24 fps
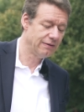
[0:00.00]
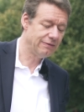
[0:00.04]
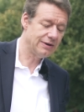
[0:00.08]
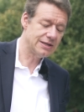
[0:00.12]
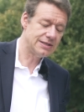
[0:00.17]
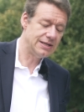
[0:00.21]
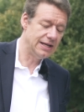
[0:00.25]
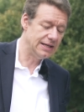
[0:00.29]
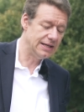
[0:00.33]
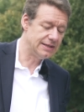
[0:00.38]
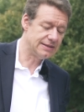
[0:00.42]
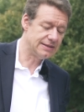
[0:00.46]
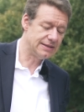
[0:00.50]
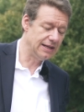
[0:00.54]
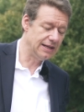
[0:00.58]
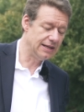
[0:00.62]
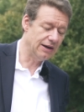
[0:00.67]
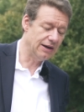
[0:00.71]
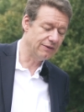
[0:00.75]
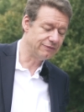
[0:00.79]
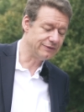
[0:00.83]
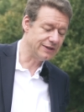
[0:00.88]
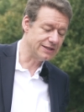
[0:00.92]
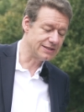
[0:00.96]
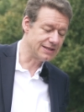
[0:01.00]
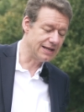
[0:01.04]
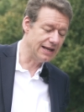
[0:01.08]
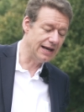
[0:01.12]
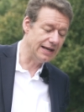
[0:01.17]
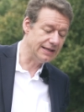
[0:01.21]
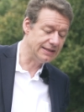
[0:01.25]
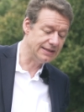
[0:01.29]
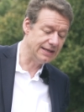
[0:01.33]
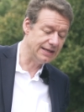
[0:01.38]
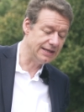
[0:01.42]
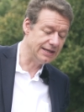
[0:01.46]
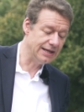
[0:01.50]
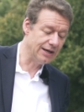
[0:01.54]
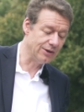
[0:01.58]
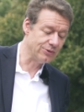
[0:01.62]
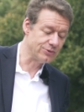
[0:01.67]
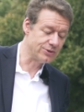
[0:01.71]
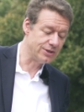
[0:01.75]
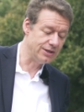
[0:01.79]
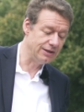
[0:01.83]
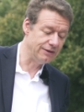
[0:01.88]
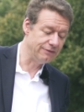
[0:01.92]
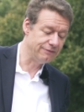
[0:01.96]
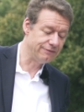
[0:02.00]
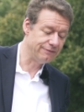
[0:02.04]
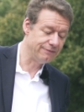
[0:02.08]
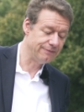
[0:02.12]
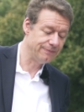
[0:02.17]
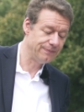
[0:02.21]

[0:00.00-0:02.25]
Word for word: was letztlich auf das Gleiche hinauslief.